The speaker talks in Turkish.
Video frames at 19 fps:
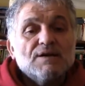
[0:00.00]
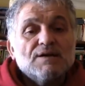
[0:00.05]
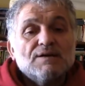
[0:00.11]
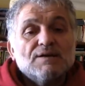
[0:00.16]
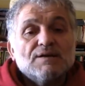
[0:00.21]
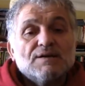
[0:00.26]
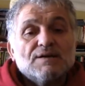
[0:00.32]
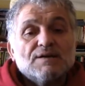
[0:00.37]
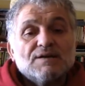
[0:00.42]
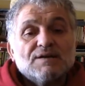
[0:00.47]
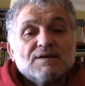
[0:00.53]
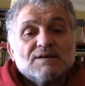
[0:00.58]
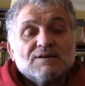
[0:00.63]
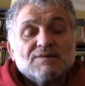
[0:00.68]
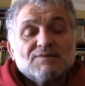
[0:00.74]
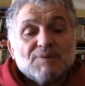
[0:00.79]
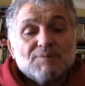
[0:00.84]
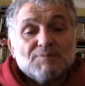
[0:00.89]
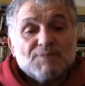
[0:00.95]
e,
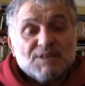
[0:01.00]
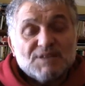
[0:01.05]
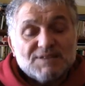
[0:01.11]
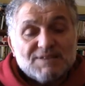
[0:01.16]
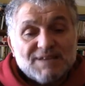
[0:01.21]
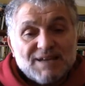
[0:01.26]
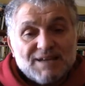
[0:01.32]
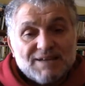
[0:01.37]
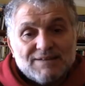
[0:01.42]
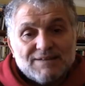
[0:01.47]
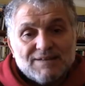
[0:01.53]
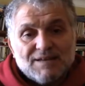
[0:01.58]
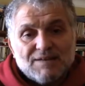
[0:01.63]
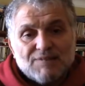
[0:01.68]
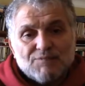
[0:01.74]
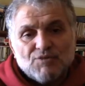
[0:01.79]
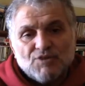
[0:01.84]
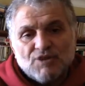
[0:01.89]
ve bir direndiler.